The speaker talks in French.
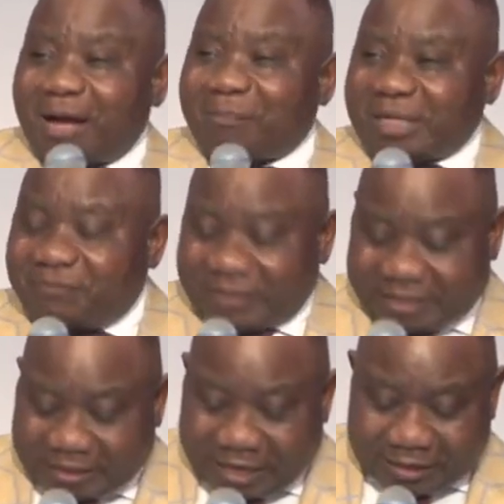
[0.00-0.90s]

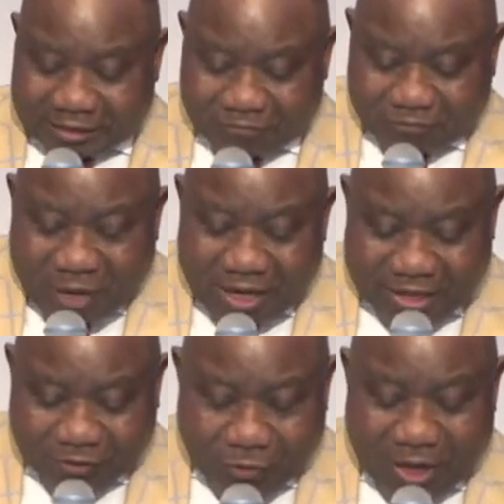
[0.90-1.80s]
manifester ta, ta foi
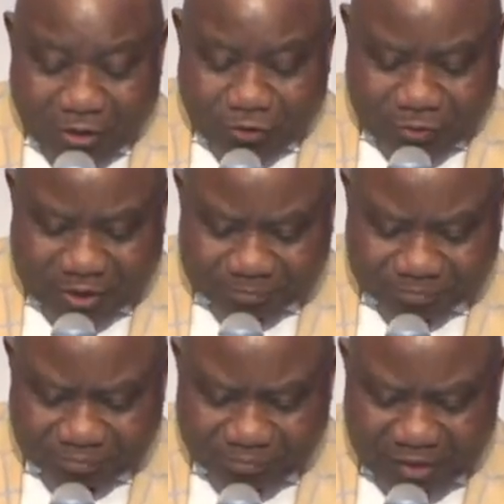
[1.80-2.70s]
et croire en lui.
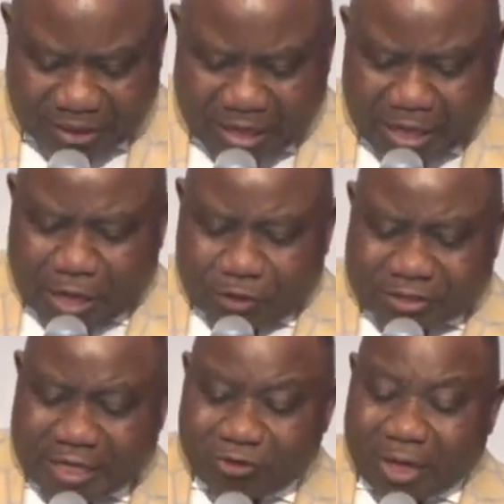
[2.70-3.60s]
Le
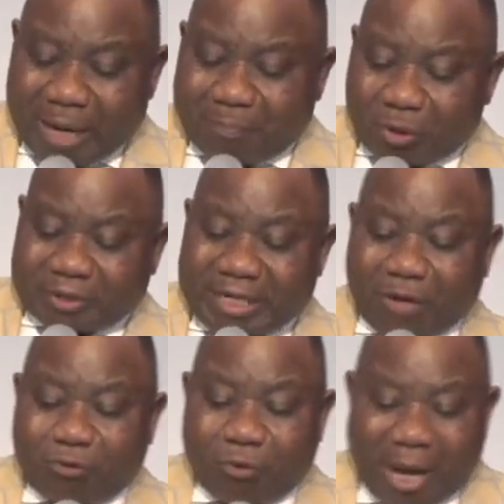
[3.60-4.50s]
Seigneur a porté
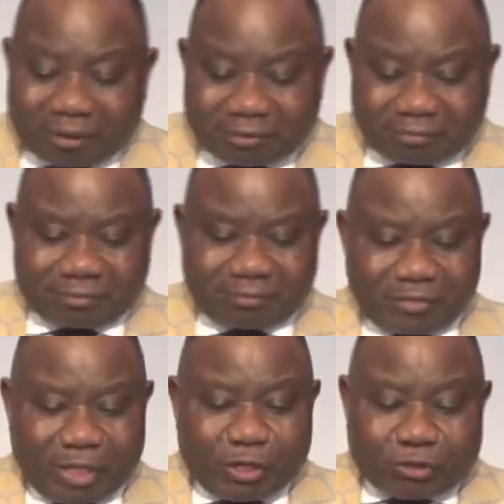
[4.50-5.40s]
la croix
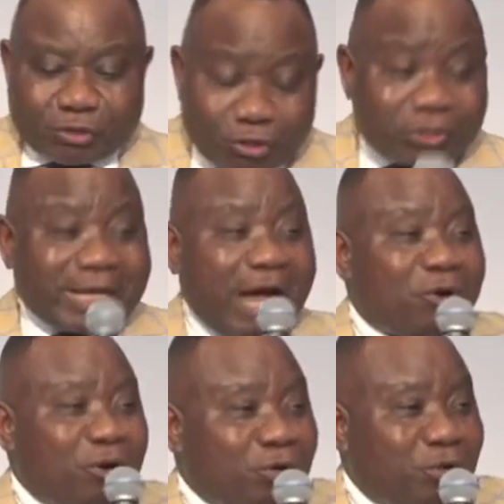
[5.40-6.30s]
jusqu'à
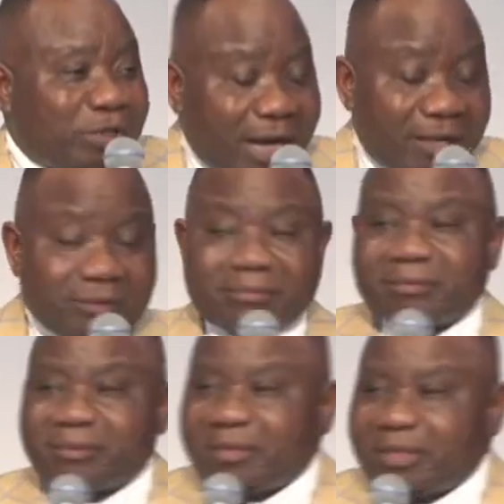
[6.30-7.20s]
Golgotha.
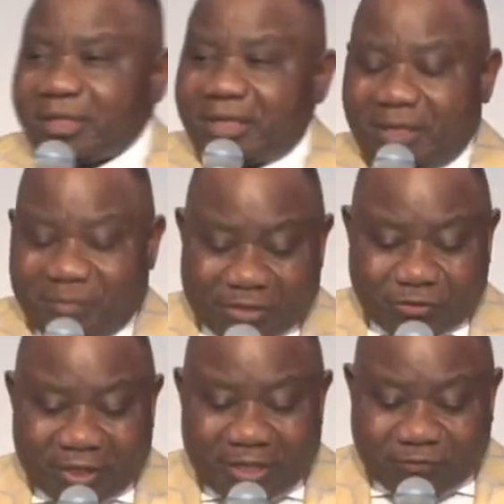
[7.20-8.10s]
Bien
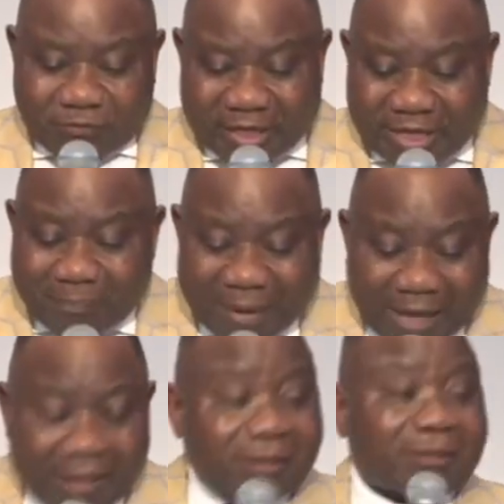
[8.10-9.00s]
sûr, il fut aidé
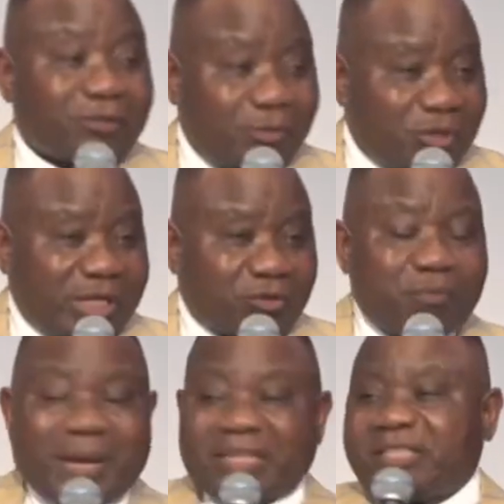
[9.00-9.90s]
par, comme on l'a
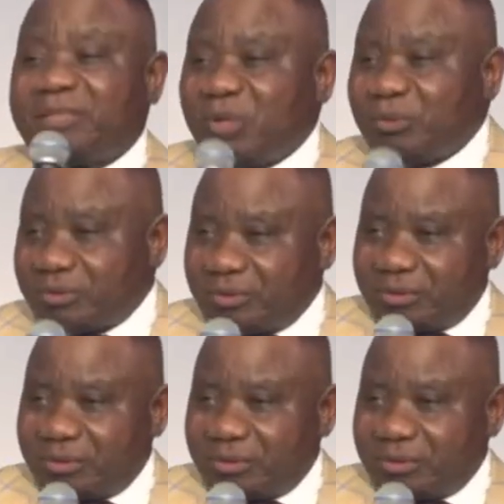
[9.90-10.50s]
entendu, par Simon